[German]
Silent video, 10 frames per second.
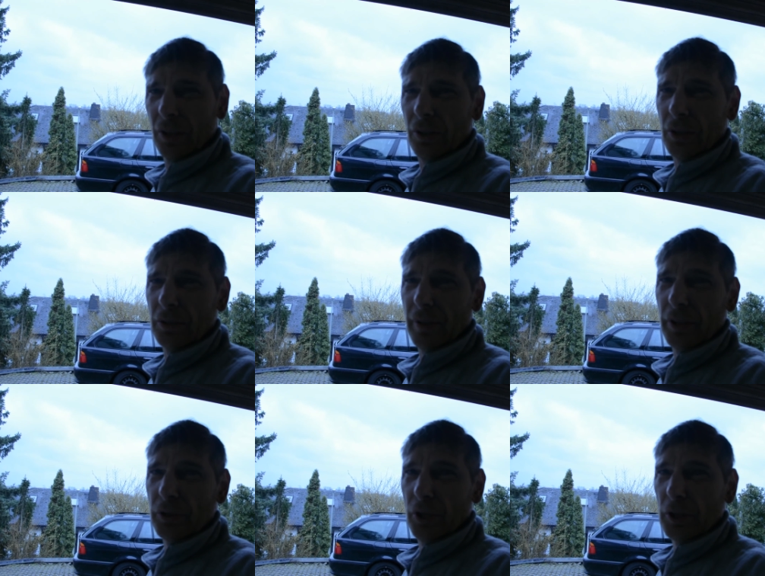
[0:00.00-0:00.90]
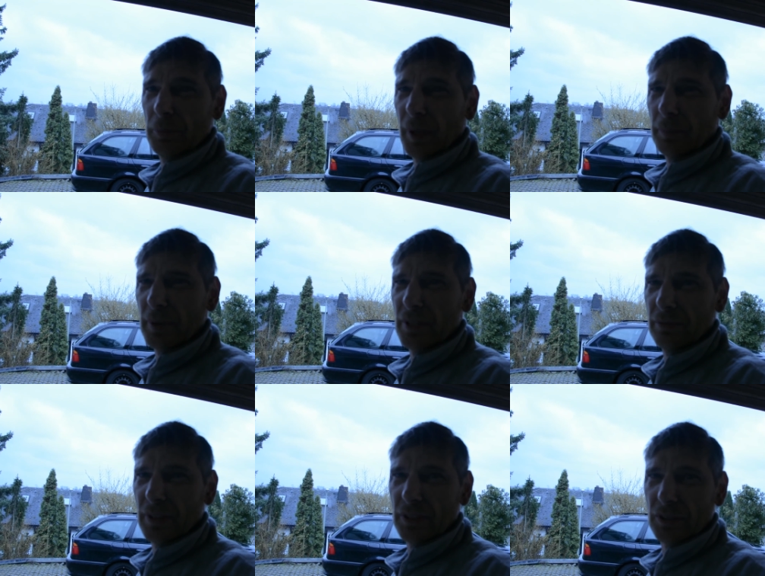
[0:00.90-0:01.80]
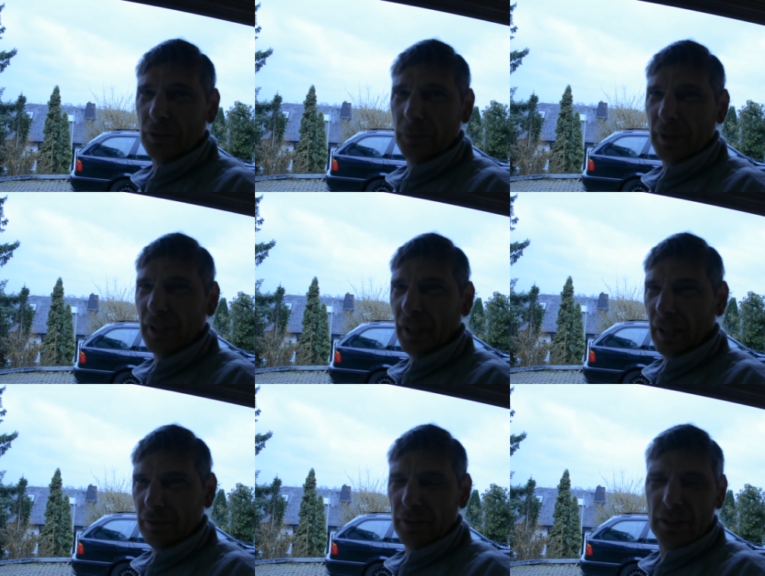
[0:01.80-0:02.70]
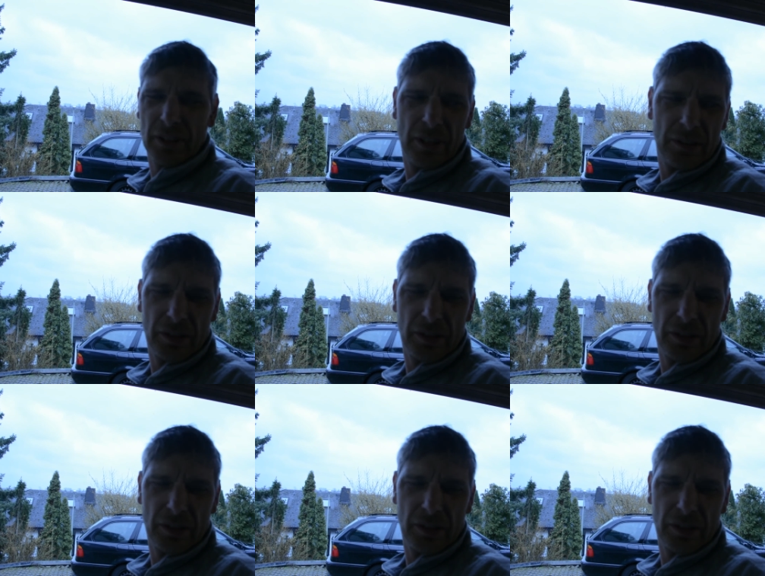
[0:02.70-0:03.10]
Heute werde ich euch mal ein bisschen was über die Reifen erzählen,